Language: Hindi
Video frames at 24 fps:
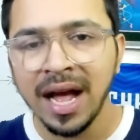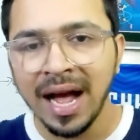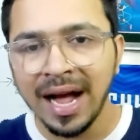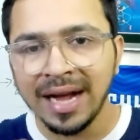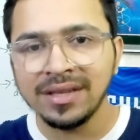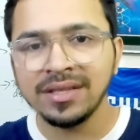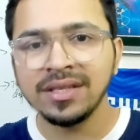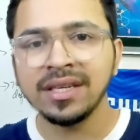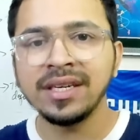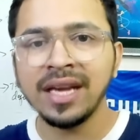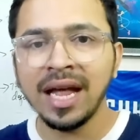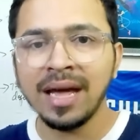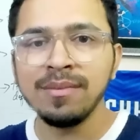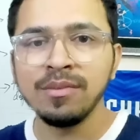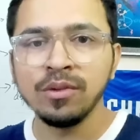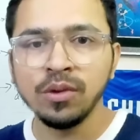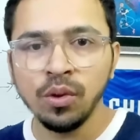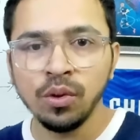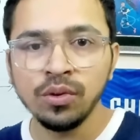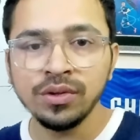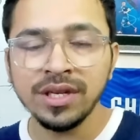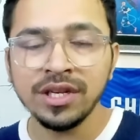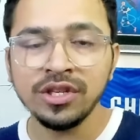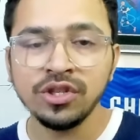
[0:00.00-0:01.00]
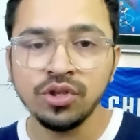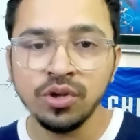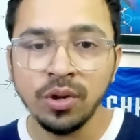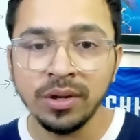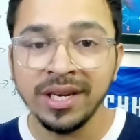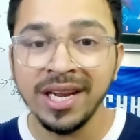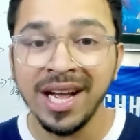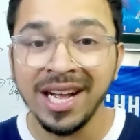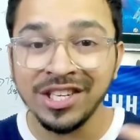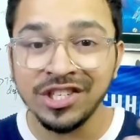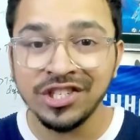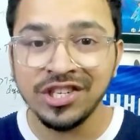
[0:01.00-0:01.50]
हैज द टाइम गोज एंड
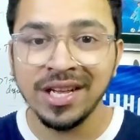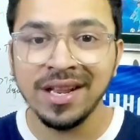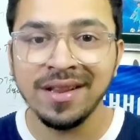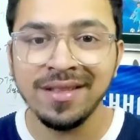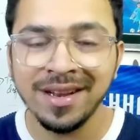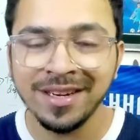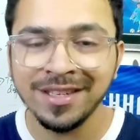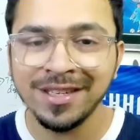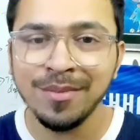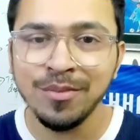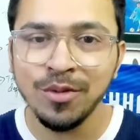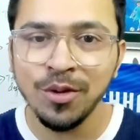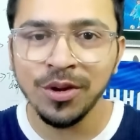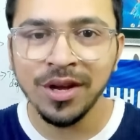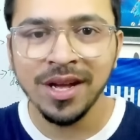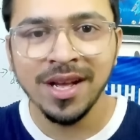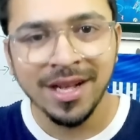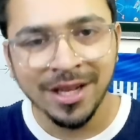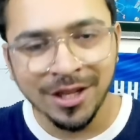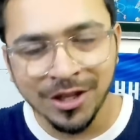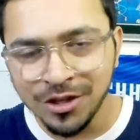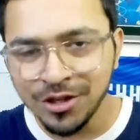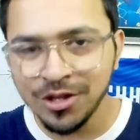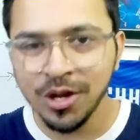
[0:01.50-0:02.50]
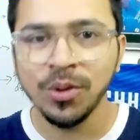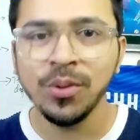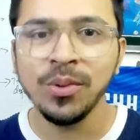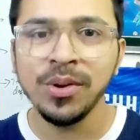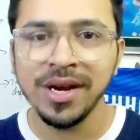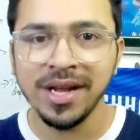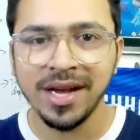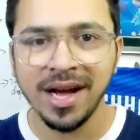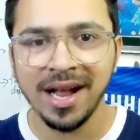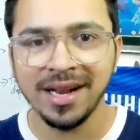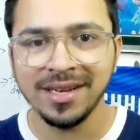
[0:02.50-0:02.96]
श्योरली अच्छे रिजल्ट हम लोग जरूर निकाल